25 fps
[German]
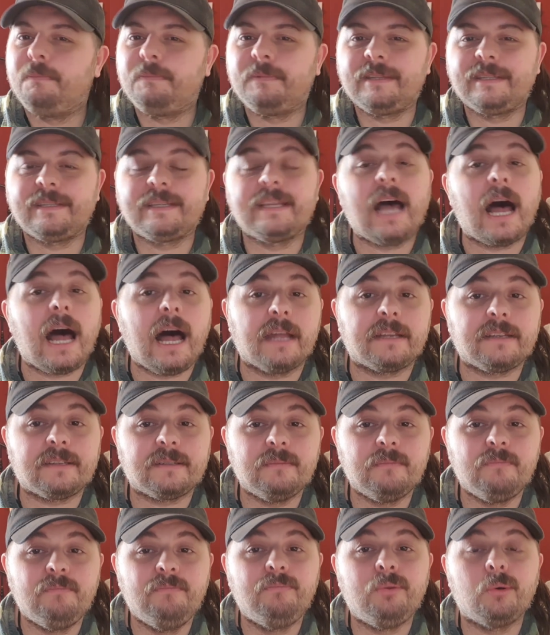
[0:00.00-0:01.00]
zart,
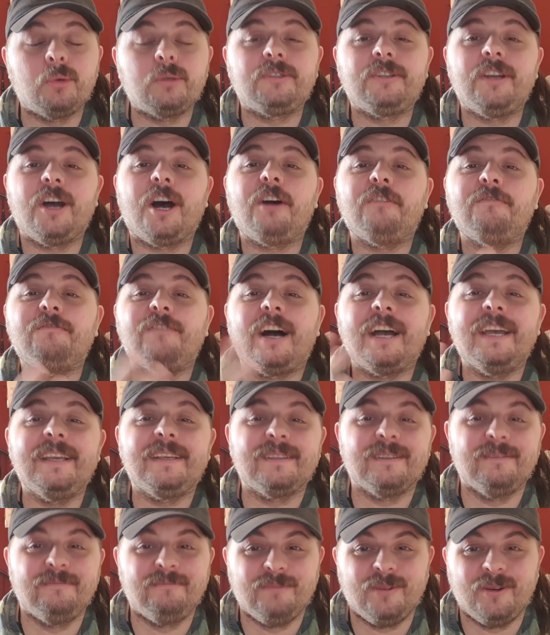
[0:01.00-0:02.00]

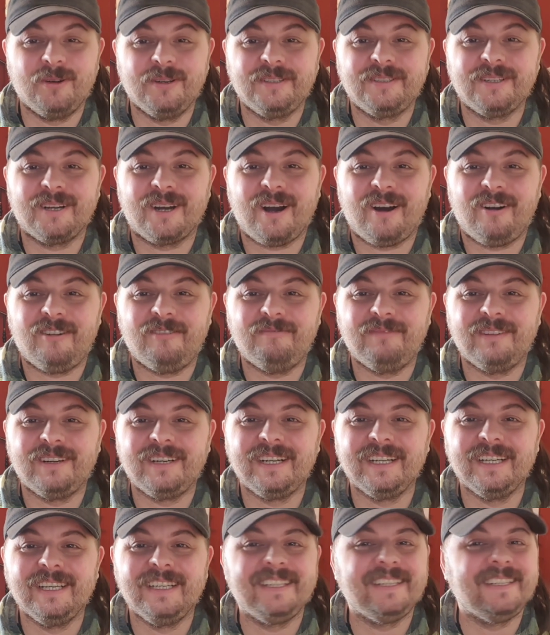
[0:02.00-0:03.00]
butterweich im Mundraum,
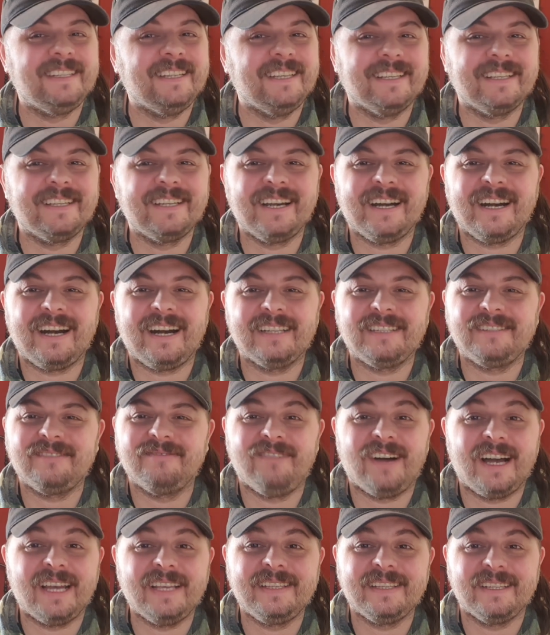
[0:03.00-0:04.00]
richtig
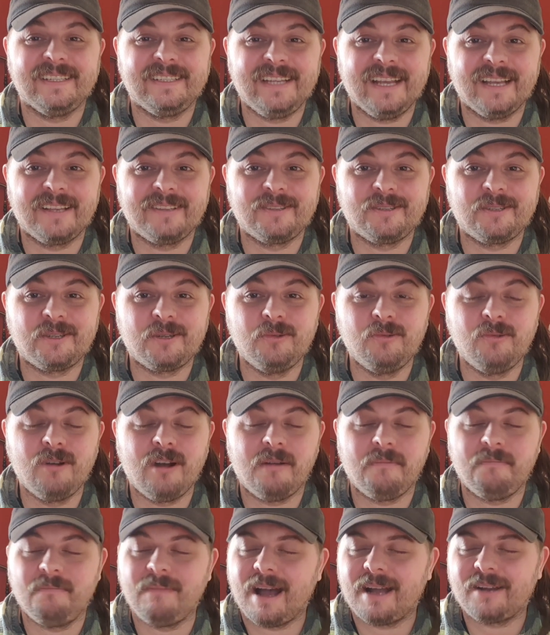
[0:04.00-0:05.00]
krass weiche
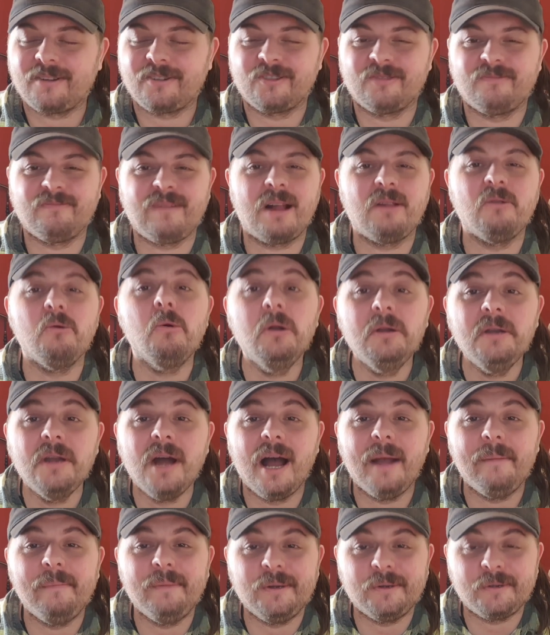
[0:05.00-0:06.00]
Textur, macht schon mal
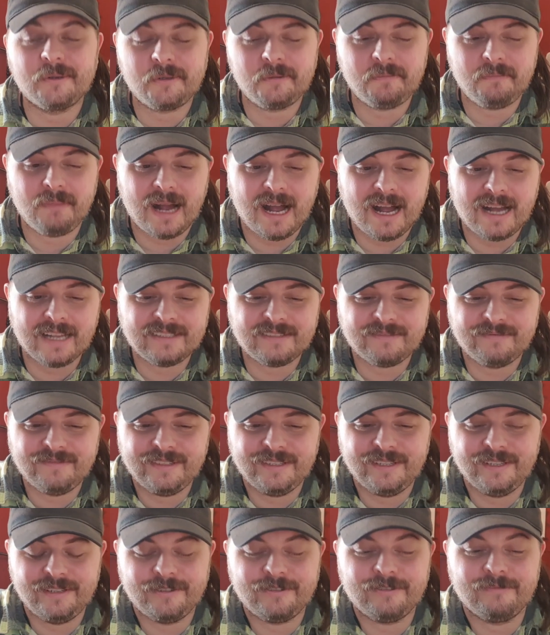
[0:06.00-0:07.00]
unheimlich Spaß,
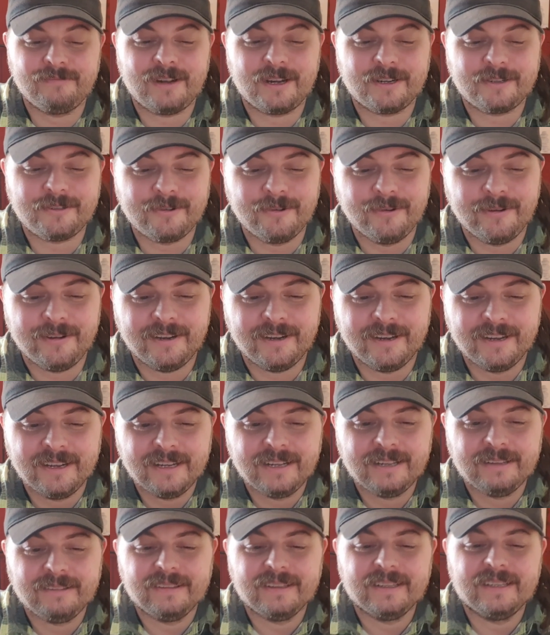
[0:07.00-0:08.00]
finde ich schon mal schön.
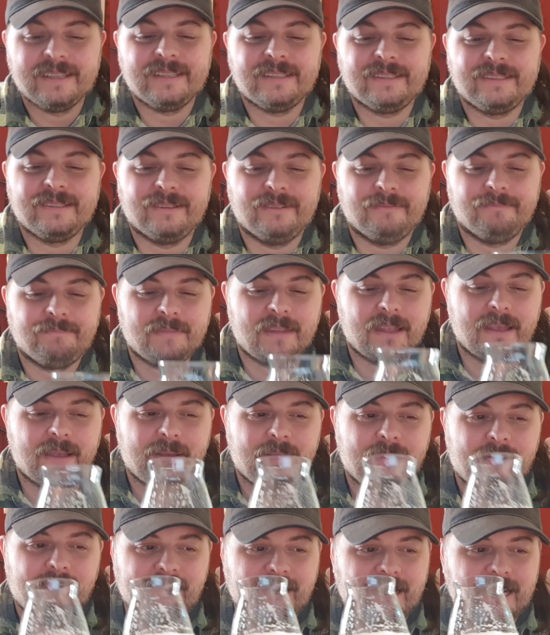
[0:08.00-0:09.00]
So,
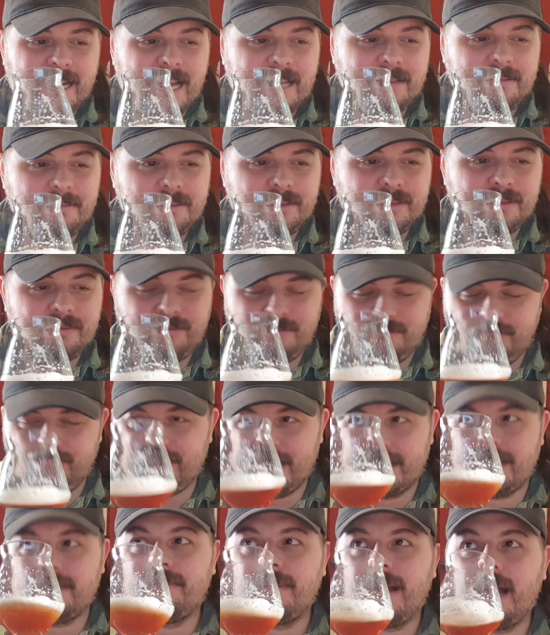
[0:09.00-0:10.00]
und dann hast du,
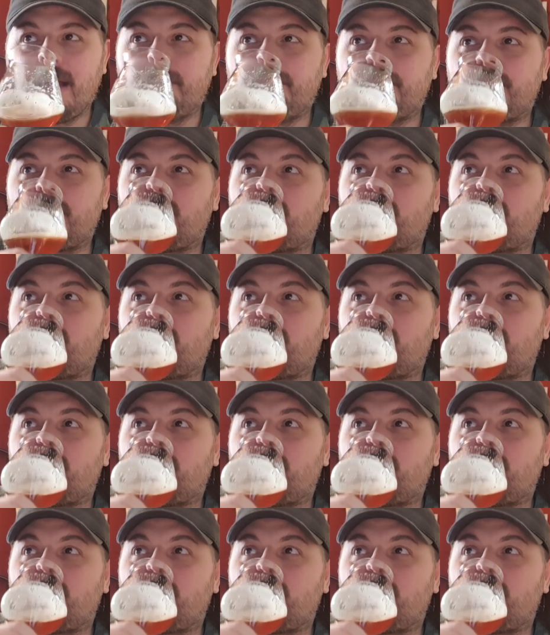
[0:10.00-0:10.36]
warte mal.